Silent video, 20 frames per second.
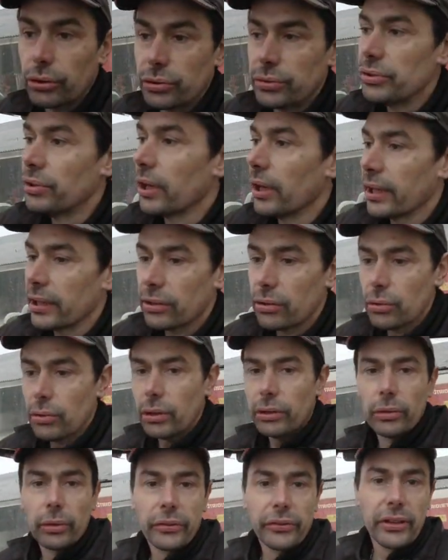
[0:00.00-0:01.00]
Donc je suis dans la
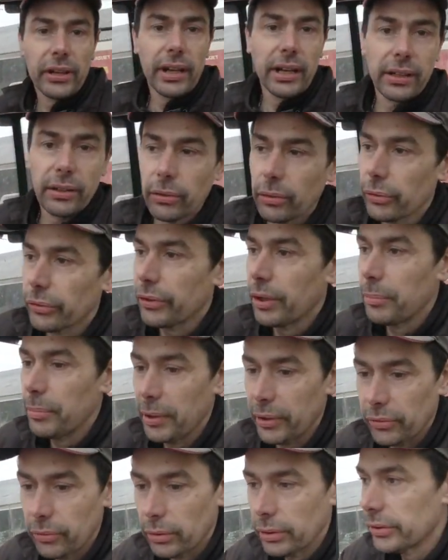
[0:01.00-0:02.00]
cour, donc c'est là qu'on
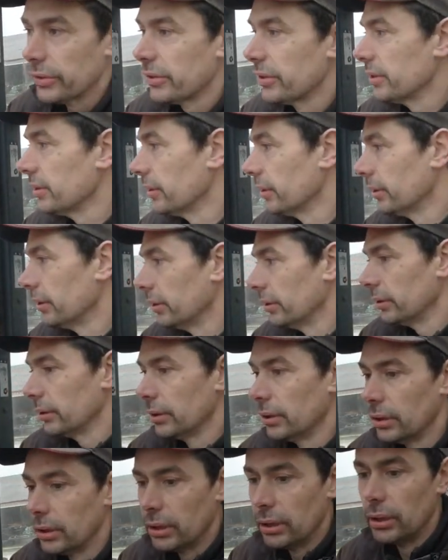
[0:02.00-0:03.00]
s'aperçoit si euh,
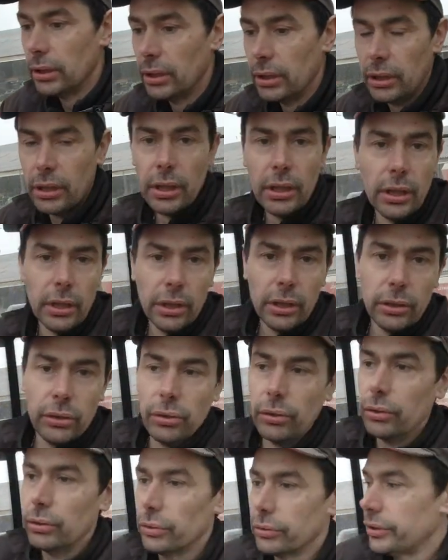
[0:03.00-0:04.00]

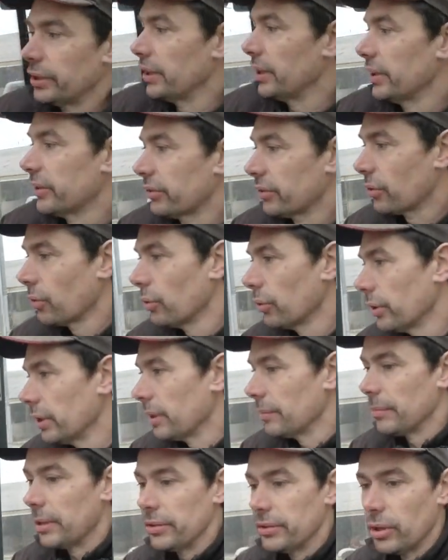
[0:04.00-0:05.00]
le télescope
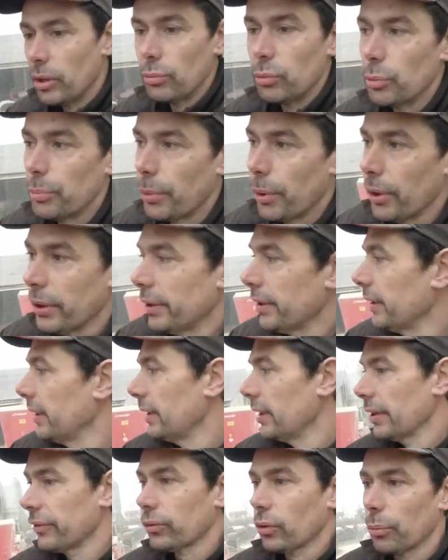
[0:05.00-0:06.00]
est maniable ou pas.
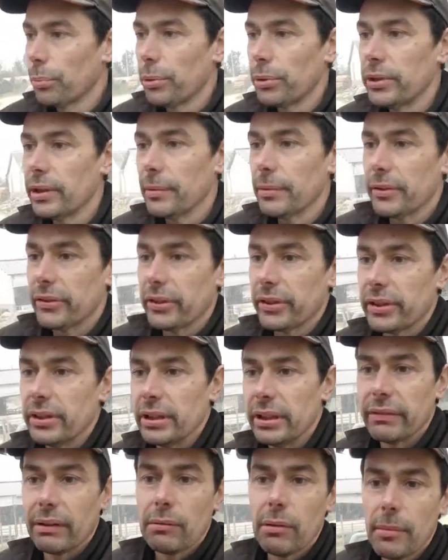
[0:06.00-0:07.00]
Et là, ce qu'on peut dire, bah, c'est
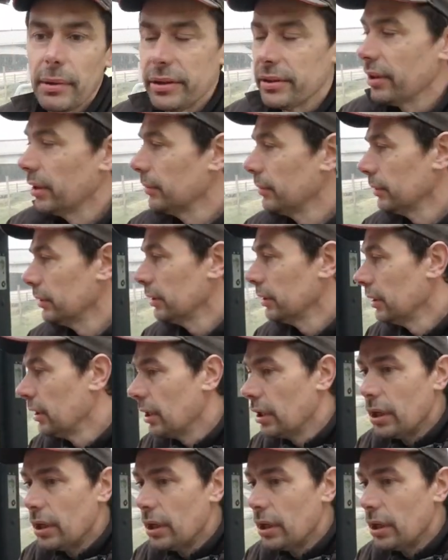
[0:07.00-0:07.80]
qu'il est vraiment maniable.